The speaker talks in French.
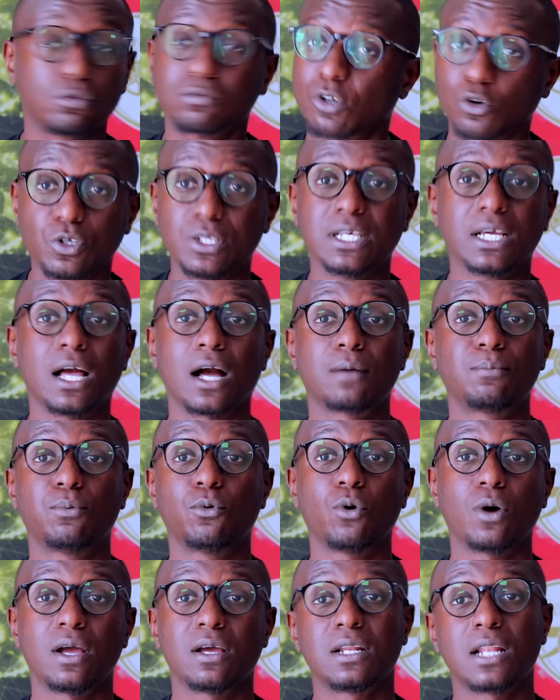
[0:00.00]
Cody
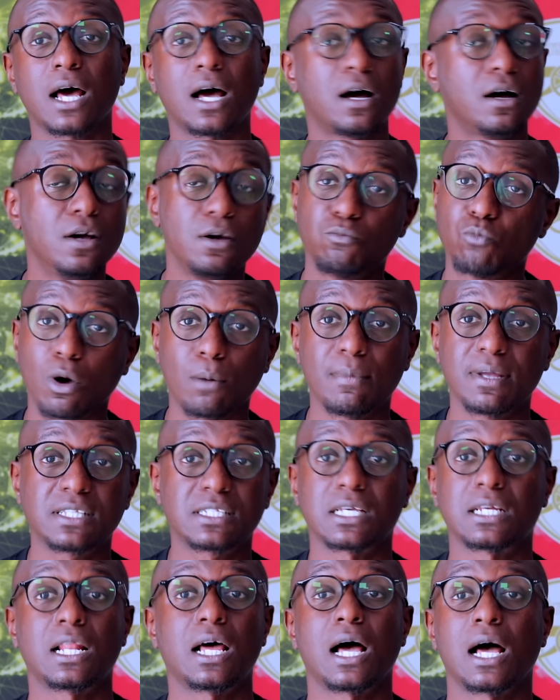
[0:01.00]
Gakpo est là, Mohamed
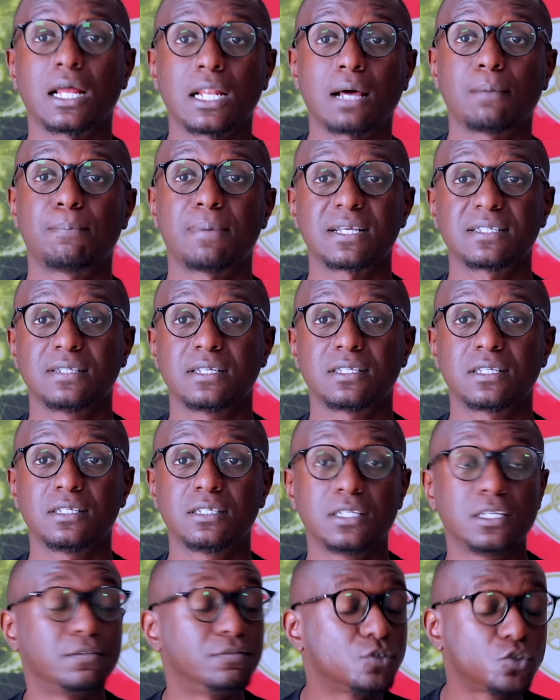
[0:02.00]
Salah à la passe
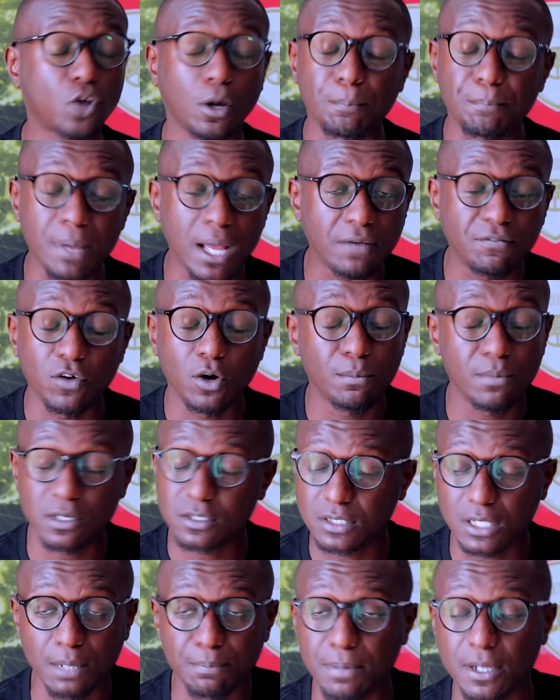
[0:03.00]
décisive. Top
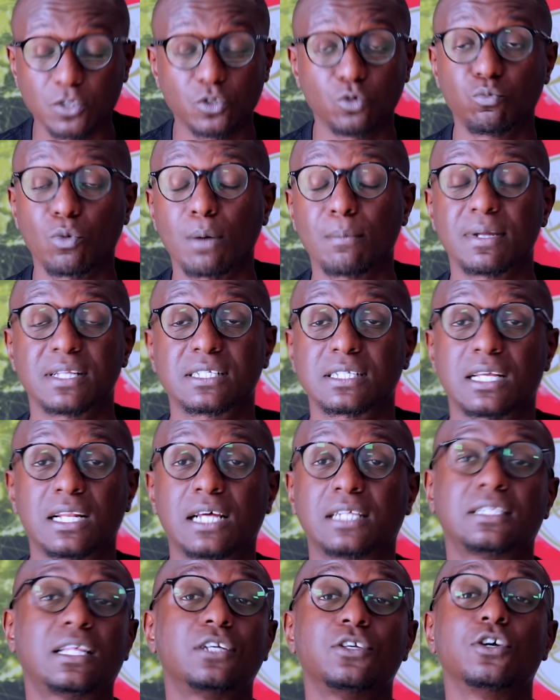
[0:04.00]
performance de la part de Mohamed
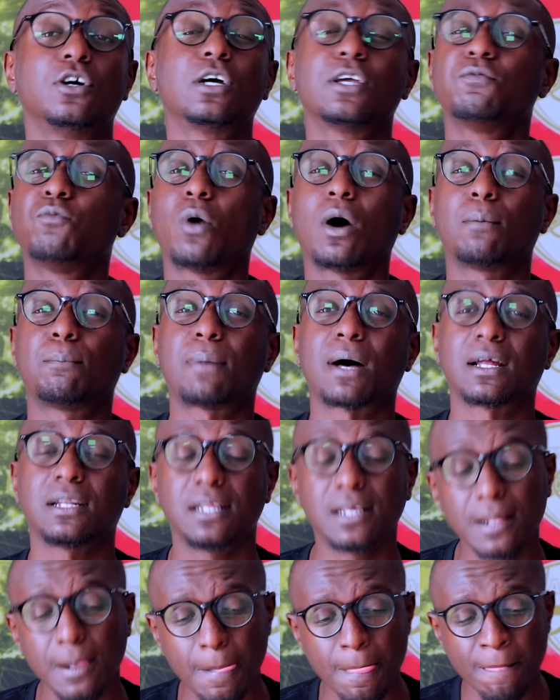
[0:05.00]
Salah. D'ailleurs, il faut en
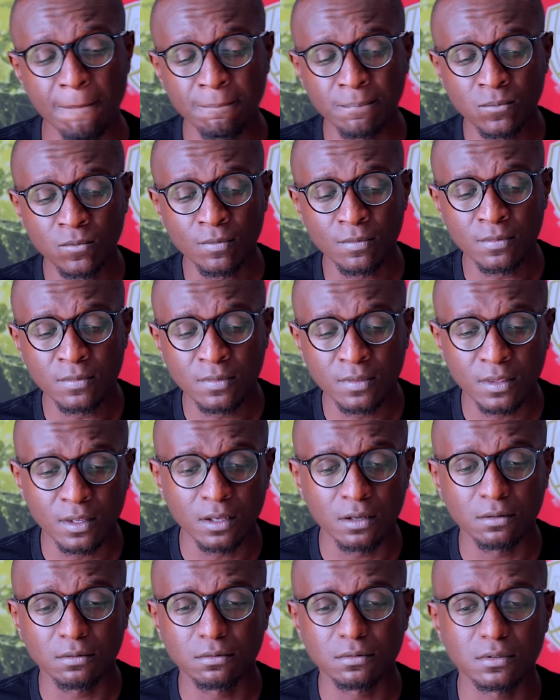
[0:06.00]
parler
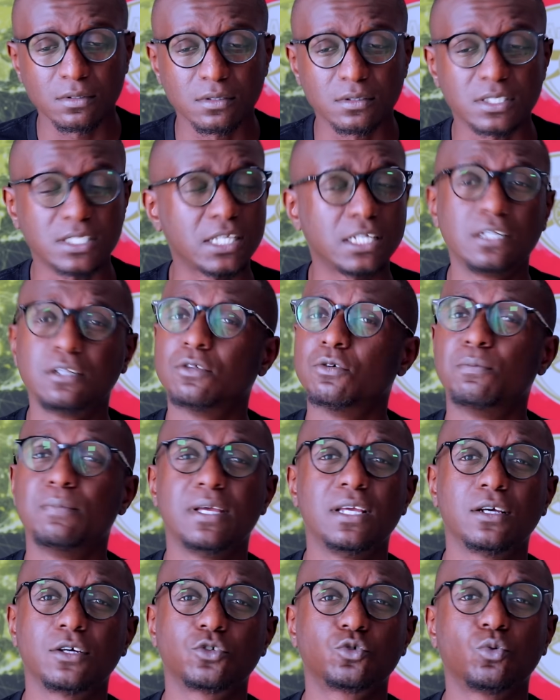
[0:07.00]
c'est le
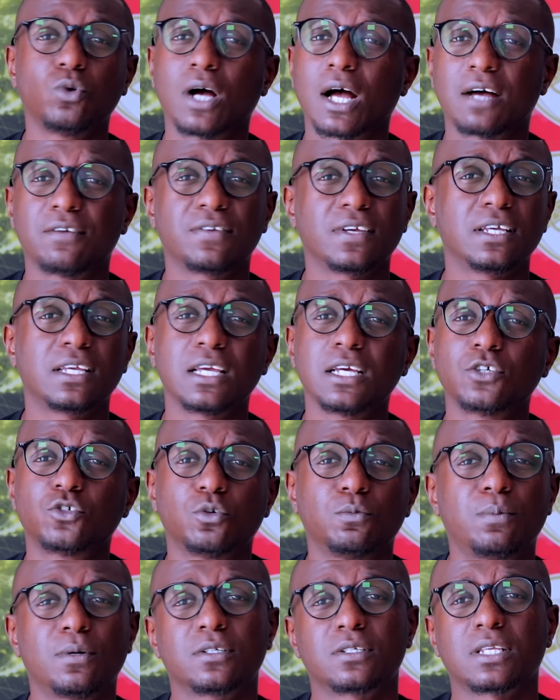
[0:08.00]
meilleur joueur africain, je
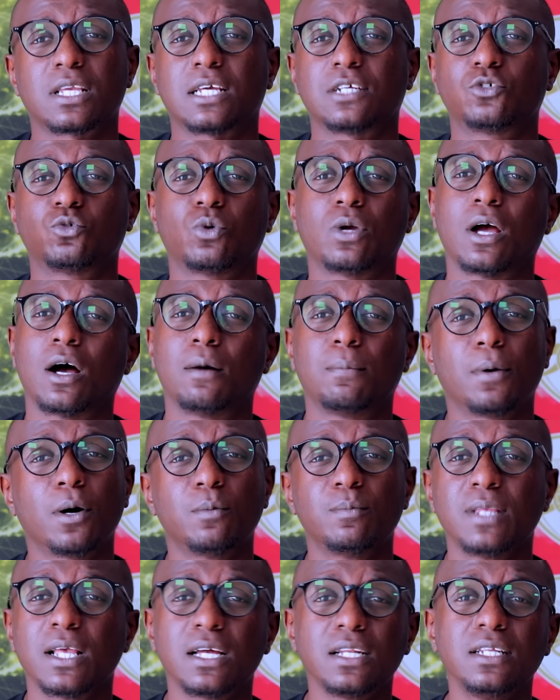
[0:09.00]
pense, qui a joué en
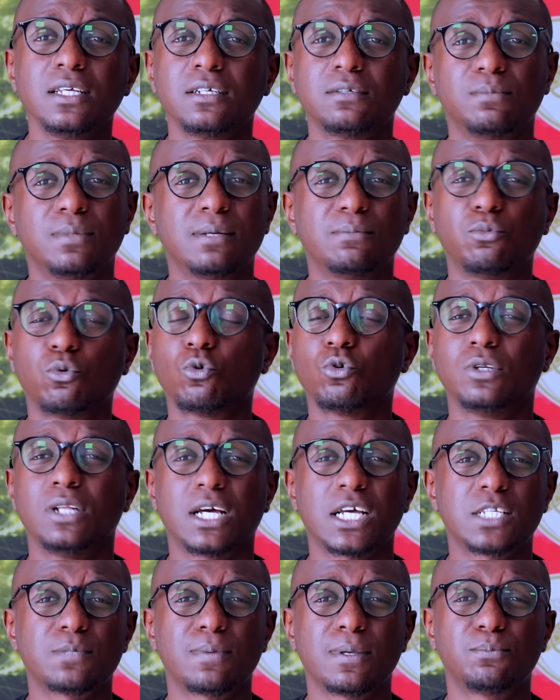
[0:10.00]
première ligue. Mais beaucoup de
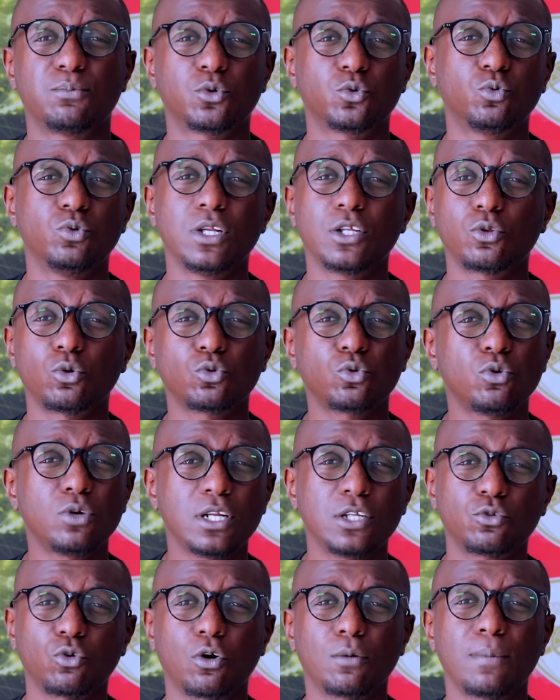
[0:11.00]
respect pour tous les tontons,
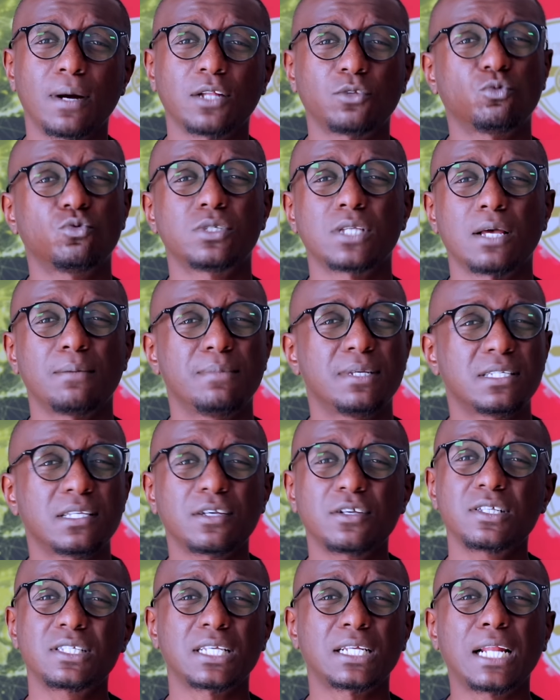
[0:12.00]
les Drogba, tout ça. Mais c'est
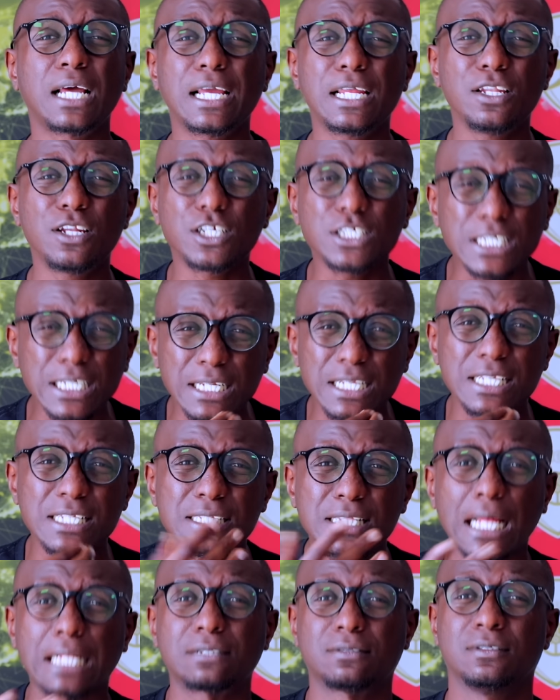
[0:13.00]
que là, il enchaîne les
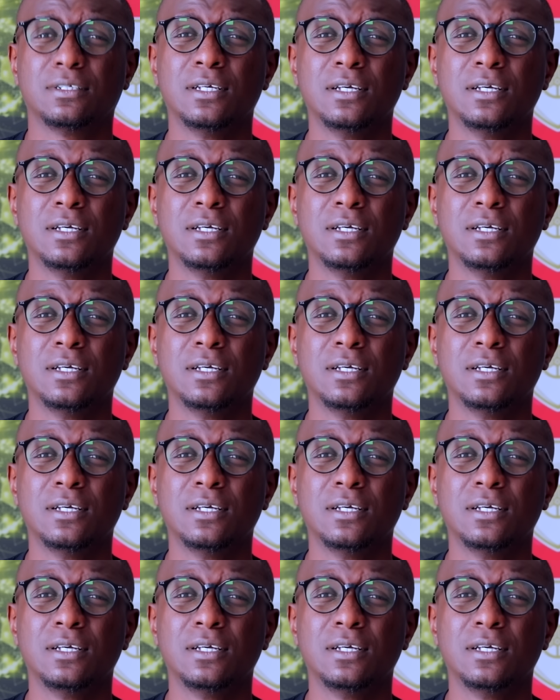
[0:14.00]
stats.